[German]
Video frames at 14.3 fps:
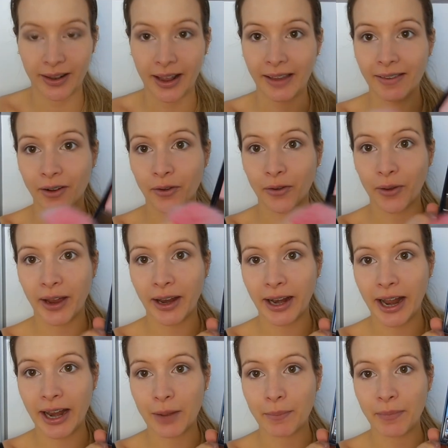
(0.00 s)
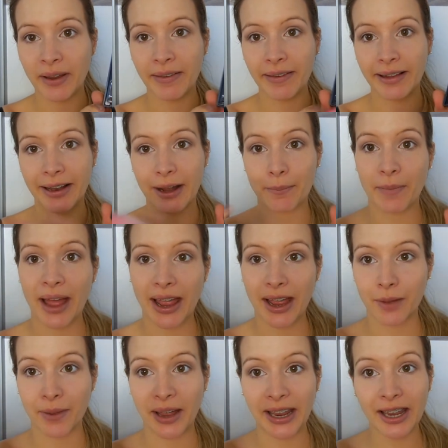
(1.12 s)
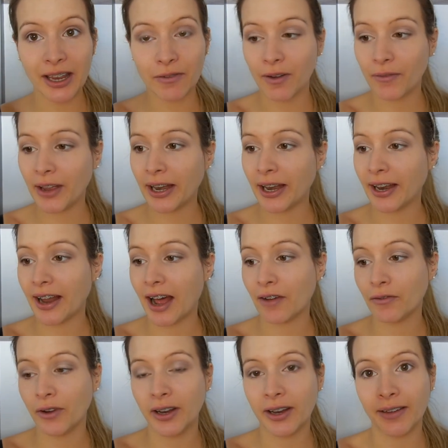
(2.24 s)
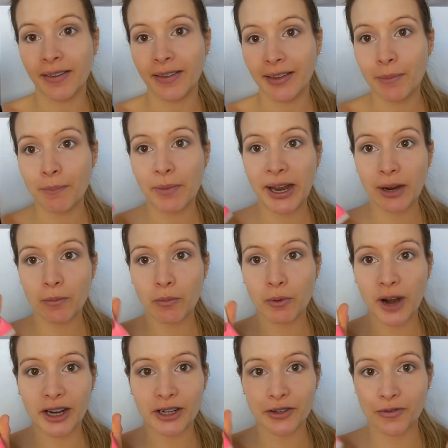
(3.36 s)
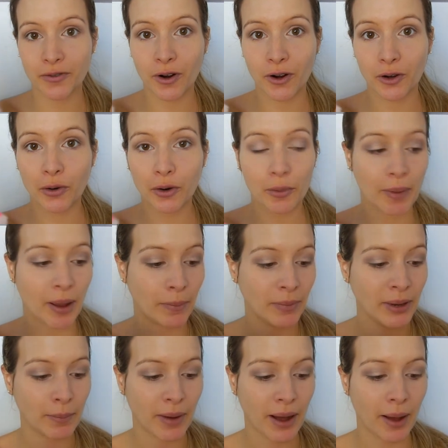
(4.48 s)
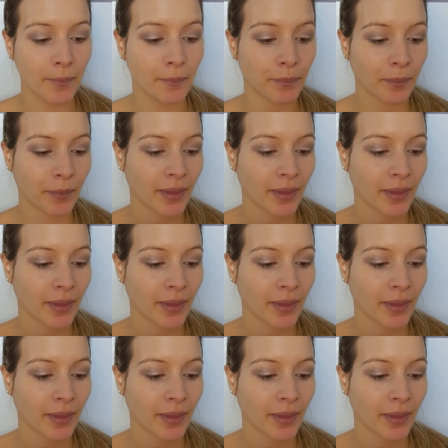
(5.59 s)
Da ist auch so ein kleiner Pinsel dabei, aber ich verwende dafür die Stippling Brush von Look by Biba.